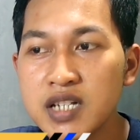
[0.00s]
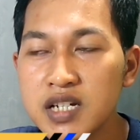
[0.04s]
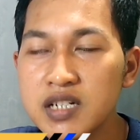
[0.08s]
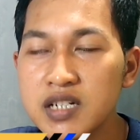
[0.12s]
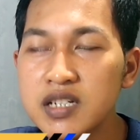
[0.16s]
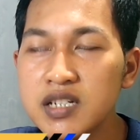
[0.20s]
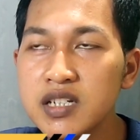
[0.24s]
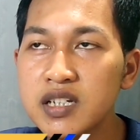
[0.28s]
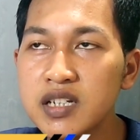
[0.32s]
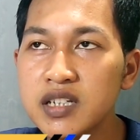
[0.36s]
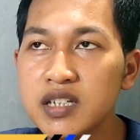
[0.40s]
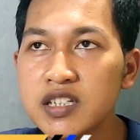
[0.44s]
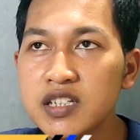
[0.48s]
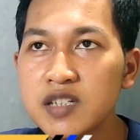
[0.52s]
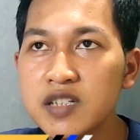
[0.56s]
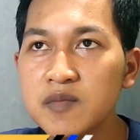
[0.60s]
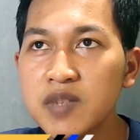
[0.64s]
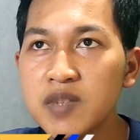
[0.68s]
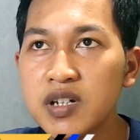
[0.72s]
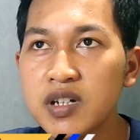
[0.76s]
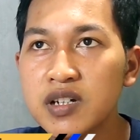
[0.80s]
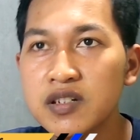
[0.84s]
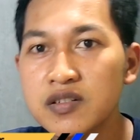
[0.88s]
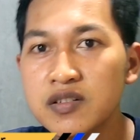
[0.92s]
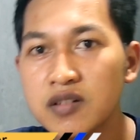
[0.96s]
Jadi kita
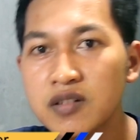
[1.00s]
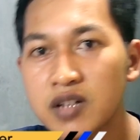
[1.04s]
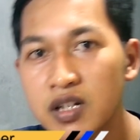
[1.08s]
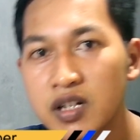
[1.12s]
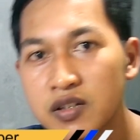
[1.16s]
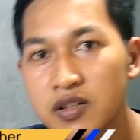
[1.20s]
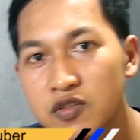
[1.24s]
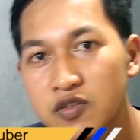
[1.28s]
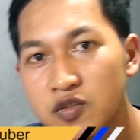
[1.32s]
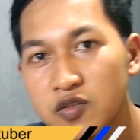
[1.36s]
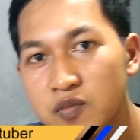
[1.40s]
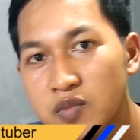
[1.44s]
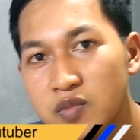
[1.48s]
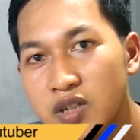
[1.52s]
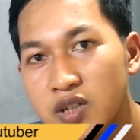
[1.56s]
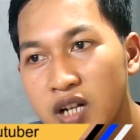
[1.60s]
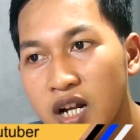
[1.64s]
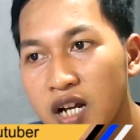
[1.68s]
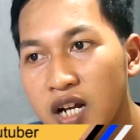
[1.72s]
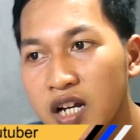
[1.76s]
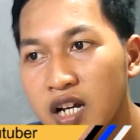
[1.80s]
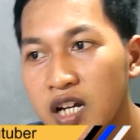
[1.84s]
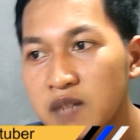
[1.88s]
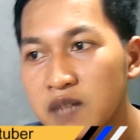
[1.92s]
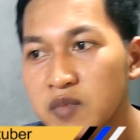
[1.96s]
sebagai seorang YouTuber
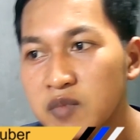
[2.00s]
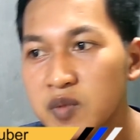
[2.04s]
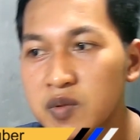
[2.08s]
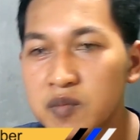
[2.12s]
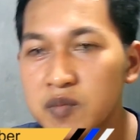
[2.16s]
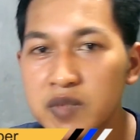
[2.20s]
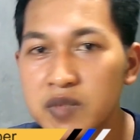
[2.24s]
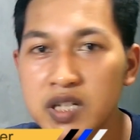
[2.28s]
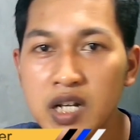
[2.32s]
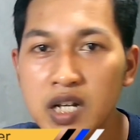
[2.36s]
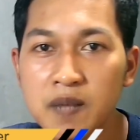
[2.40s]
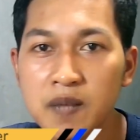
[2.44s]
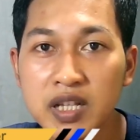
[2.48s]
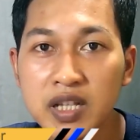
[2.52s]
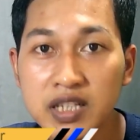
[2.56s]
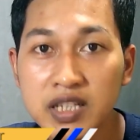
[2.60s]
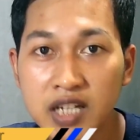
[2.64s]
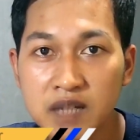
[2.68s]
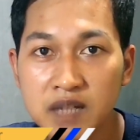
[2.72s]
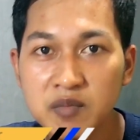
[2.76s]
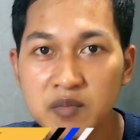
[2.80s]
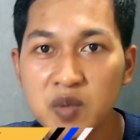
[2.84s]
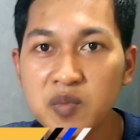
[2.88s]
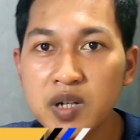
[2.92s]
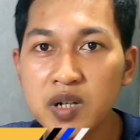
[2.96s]
akan
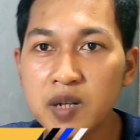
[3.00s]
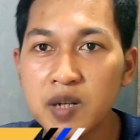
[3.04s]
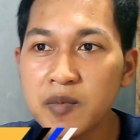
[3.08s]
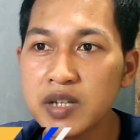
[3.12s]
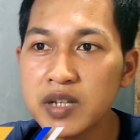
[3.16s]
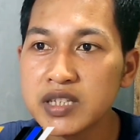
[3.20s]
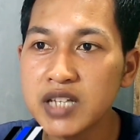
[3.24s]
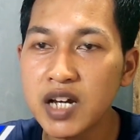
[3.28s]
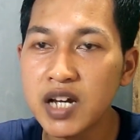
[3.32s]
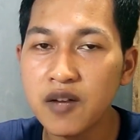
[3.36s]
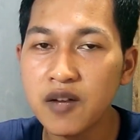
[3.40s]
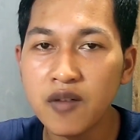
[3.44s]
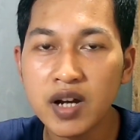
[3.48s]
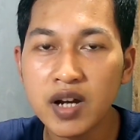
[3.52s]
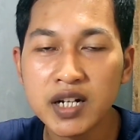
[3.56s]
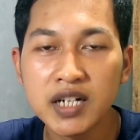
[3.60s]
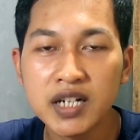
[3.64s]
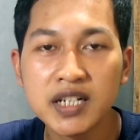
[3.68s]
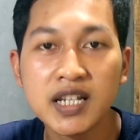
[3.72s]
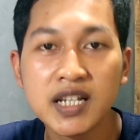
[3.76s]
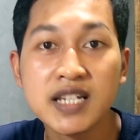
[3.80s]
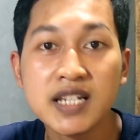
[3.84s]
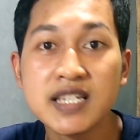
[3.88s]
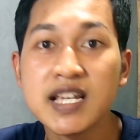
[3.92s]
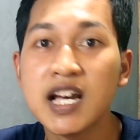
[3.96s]
mendapatkan beberapa
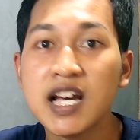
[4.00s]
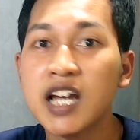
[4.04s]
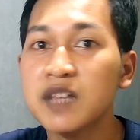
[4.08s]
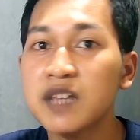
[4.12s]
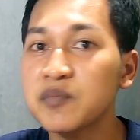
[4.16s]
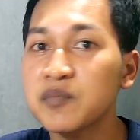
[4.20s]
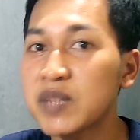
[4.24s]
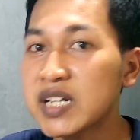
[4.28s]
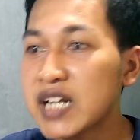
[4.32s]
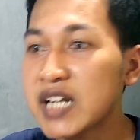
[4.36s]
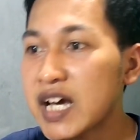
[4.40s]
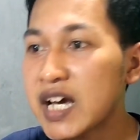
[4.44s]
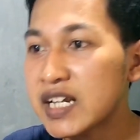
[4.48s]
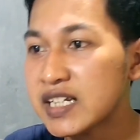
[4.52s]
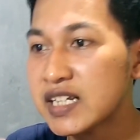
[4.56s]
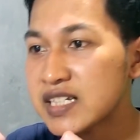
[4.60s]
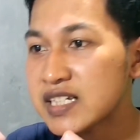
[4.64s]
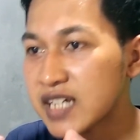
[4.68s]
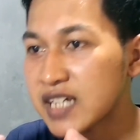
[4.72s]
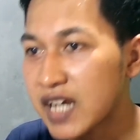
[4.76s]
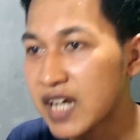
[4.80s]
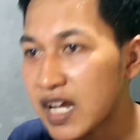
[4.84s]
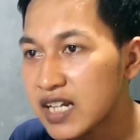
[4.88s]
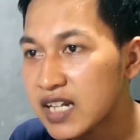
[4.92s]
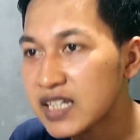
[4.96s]
tawaran yang sangat menarik
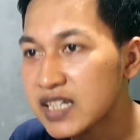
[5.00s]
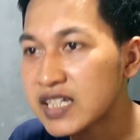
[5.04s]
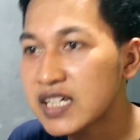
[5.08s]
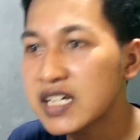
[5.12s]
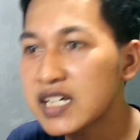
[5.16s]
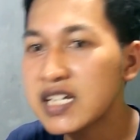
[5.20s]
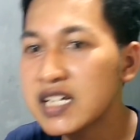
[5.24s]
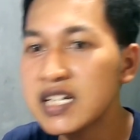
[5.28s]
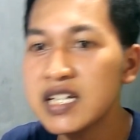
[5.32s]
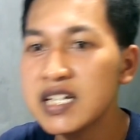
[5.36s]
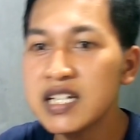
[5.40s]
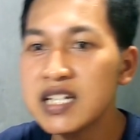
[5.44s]
sekali.